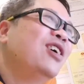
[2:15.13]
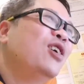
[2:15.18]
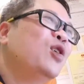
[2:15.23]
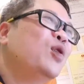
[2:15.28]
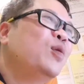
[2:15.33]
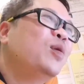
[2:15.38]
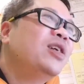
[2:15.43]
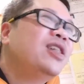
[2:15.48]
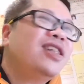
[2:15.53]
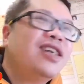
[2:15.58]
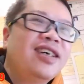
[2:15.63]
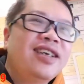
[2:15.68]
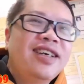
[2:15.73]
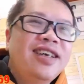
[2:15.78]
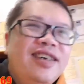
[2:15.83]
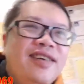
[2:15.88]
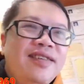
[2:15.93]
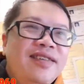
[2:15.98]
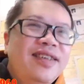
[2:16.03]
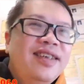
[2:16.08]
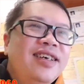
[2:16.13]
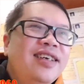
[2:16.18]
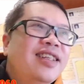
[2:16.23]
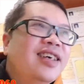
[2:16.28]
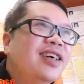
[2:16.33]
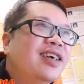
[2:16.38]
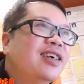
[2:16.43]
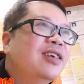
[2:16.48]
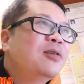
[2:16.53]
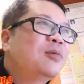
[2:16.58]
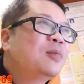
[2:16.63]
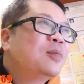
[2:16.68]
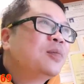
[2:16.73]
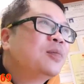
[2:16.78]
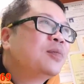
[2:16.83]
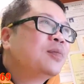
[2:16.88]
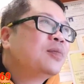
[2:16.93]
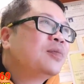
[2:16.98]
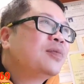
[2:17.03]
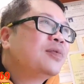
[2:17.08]
không biết thằng nào lừa thầy
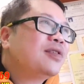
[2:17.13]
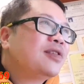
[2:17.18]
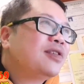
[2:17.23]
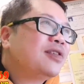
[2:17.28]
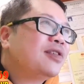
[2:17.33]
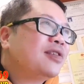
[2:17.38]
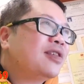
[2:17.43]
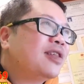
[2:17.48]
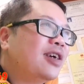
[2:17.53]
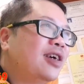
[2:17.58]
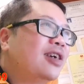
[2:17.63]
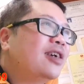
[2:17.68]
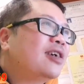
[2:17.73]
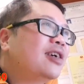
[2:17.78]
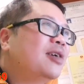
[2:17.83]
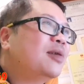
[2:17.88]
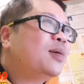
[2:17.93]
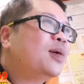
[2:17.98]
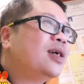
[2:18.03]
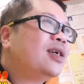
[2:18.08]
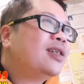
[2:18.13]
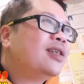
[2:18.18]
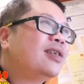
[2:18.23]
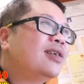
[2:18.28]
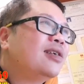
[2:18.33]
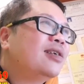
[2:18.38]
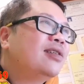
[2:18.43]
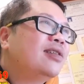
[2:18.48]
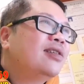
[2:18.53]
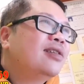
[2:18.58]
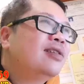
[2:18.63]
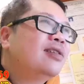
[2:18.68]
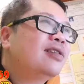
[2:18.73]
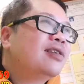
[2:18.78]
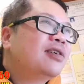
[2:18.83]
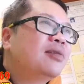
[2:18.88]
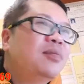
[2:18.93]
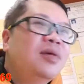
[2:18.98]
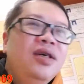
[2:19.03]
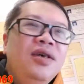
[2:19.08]
đấy các bạn.
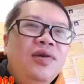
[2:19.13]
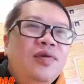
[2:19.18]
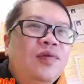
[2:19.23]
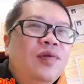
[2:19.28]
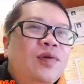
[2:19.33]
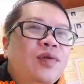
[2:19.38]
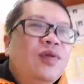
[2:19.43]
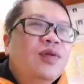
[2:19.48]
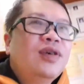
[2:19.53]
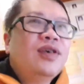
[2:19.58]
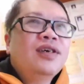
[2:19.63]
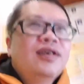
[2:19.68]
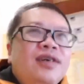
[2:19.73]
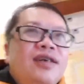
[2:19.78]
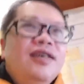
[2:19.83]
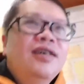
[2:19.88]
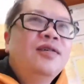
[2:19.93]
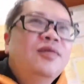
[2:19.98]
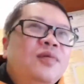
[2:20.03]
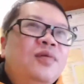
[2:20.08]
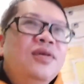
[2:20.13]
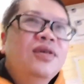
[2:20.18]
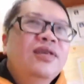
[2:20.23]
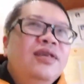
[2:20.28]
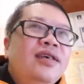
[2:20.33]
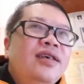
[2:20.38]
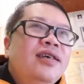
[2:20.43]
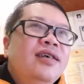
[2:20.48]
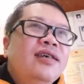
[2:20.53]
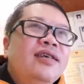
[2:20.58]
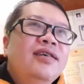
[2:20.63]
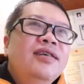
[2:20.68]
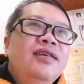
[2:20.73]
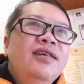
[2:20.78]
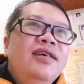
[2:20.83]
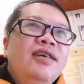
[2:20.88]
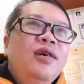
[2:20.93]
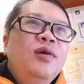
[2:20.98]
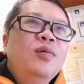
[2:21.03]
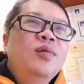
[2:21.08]
Mấy ông phong thủy ông cứ
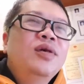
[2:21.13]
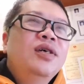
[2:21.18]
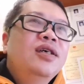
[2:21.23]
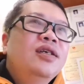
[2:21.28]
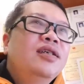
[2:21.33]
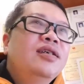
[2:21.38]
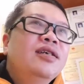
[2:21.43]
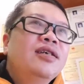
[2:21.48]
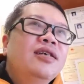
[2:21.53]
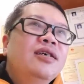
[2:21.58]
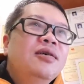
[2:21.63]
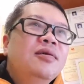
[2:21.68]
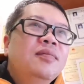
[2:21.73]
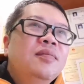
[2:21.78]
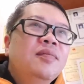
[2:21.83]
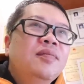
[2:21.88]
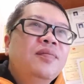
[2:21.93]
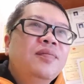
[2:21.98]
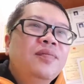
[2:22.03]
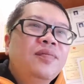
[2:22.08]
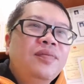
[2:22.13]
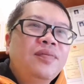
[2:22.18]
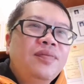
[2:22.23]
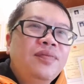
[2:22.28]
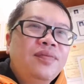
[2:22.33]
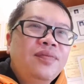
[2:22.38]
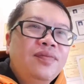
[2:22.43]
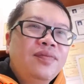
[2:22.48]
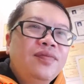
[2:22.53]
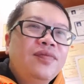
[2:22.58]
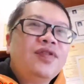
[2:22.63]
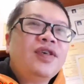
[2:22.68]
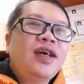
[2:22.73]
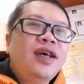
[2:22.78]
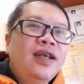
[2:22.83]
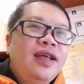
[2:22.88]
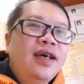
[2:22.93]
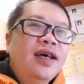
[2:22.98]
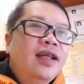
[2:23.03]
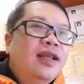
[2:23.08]
hóng hớt được là
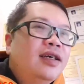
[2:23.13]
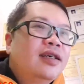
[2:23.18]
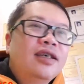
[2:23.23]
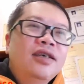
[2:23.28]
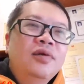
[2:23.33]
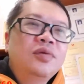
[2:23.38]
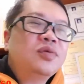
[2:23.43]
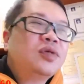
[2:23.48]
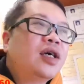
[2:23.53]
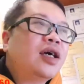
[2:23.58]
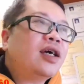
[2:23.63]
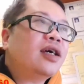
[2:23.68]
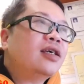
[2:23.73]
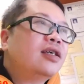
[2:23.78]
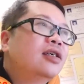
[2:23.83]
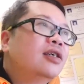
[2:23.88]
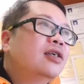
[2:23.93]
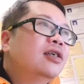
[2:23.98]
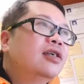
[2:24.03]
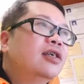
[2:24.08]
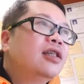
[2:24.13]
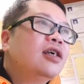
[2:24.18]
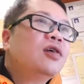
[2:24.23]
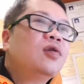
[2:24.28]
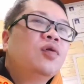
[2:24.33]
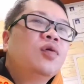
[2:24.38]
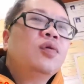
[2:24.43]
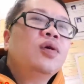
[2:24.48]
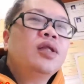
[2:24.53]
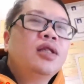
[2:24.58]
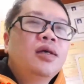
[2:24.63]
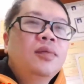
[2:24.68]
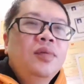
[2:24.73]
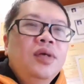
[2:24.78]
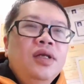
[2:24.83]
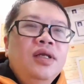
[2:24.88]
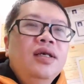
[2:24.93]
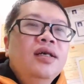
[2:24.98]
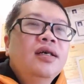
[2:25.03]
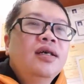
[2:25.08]
giải đá là các ông giải, chứ người ta có quan tâm
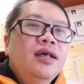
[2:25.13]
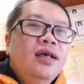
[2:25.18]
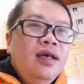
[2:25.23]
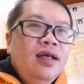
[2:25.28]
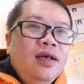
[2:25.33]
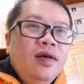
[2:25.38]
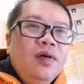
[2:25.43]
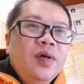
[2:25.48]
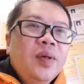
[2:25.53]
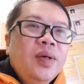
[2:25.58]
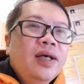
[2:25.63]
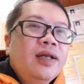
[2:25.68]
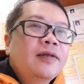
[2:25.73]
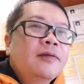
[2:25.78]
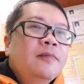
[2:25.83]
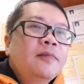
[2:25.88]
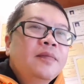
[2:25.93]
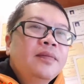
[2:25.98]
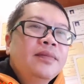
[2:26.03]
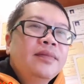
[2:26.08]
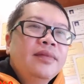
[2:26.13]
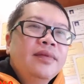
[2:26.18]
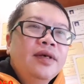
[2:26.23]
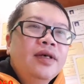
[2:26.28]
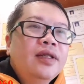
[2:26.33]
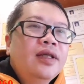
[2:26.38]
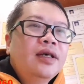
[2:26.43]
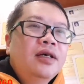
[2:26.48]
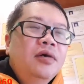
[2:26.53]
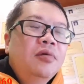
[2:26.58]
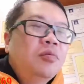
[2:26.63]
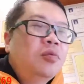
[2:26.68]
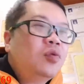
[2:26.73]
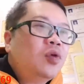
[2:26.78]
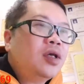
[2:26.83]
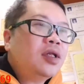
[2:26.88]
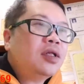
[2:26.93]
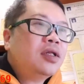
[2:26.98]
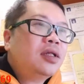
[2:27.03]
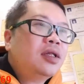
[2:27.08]
đến trương khí đâu các bạn. Người ta không
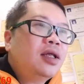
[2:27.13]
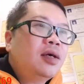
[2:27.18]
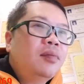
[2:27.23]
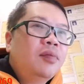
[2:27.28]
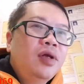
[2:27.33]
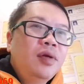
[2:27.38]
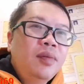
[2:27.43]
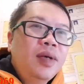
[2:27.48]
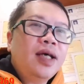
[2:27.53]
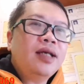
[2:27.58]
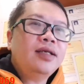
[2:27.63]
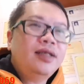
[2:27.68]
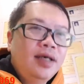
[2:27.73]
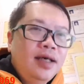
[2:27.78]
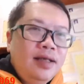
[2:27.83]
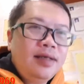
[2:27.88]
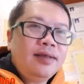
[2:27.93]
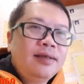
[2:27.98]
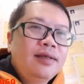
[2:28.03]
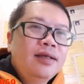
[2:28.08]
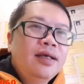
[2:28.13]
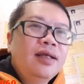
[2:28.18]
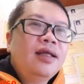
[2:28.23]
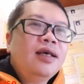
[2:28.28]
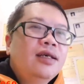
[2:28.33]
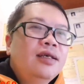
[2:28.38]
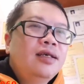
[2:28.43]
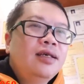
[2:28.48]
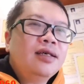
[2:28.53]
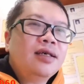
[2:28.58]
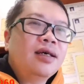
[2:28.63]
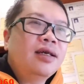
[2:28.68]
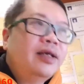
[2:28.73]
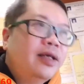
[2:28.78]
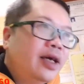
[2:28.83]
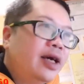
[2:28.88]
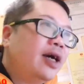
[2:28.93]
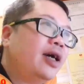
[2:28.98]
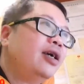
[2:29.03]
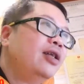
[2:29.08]
quan tâm đến bản chất, người ta chỉ cần
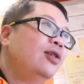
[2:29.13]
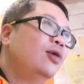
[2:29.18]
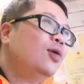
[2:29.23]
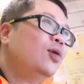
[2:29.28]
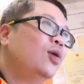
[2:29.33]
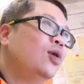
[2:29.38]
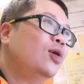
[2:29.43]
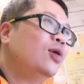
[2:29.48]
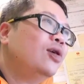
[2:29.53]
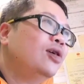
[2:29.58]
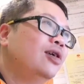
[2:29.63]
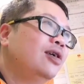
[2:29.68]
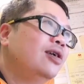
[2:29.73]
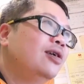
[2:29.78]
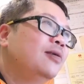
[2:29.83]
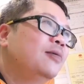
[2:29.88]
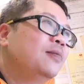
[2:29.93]
nhái thôi.